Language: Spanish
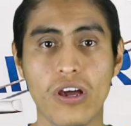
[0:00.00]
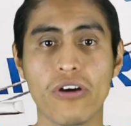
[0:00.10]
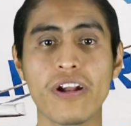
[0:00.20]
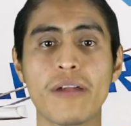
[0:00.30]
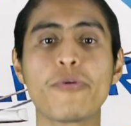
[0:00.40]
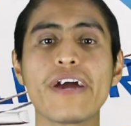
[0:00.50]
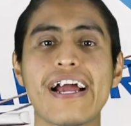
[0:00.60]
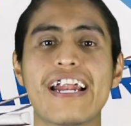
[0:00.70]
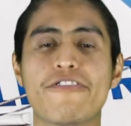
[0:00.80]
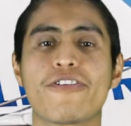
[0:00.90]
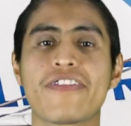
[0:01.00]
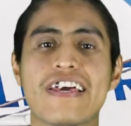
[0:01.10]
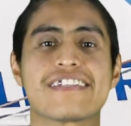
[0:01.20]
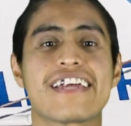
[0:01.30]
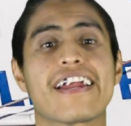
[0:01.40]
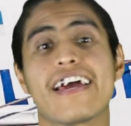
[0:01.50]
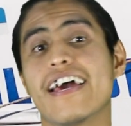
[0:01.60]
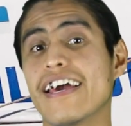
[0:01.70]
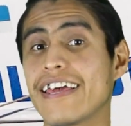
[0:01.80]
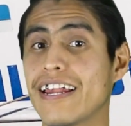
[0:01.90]
Con el buque California Star
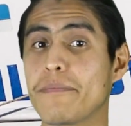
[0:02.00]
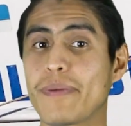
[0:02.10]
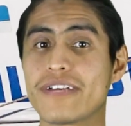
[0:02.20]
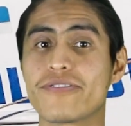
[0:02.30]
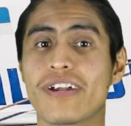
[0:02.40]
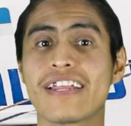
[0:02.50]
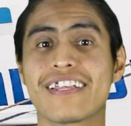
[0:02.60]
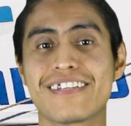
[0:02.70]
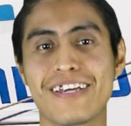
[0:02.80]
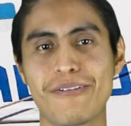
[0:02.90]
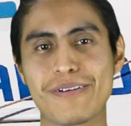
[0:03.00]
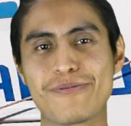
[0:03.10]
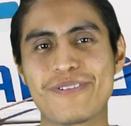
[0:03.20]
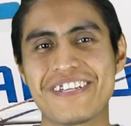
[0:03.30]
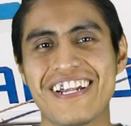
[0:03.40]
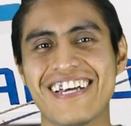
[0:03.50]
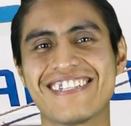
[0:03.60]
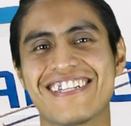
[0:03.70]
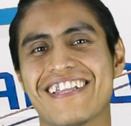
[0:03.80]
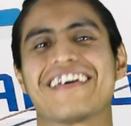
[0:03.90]
y el impresionante cielo azul
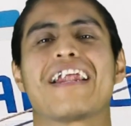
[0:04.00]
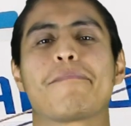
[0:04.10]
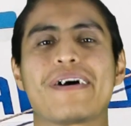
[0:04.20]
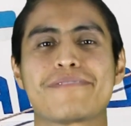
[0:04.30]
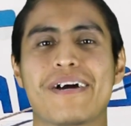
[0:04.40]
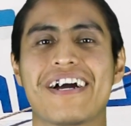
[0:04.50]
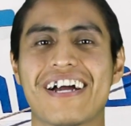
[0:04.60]
celeste de La Paz Baja